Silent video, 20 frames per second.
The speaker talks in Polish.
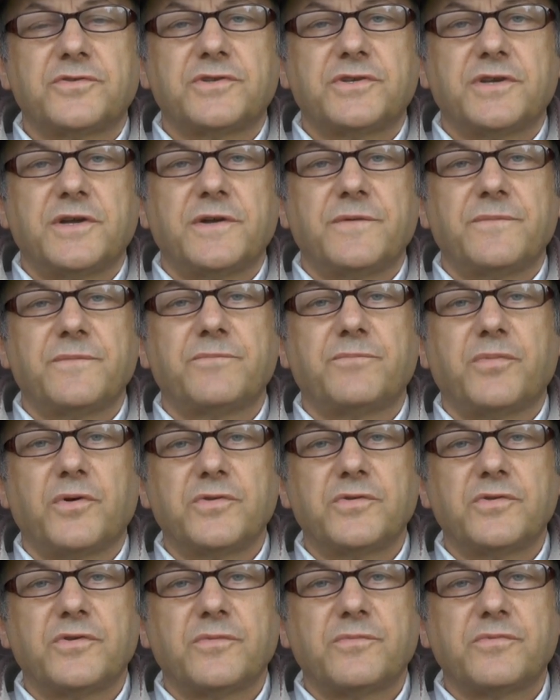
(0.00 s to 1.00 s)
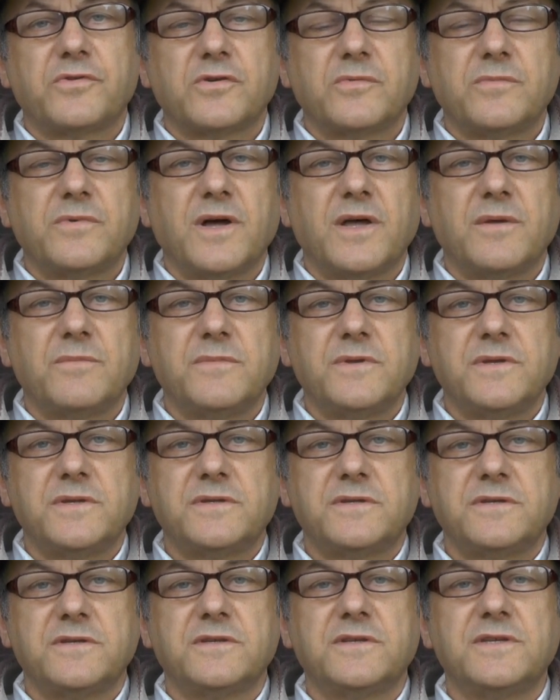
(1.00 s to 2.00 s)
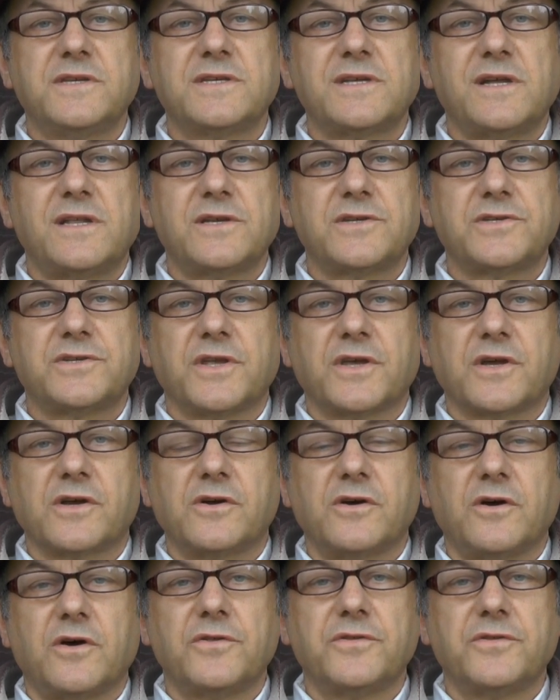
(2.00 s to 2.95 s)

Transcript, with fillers: że podjął próbę emisji niezależnego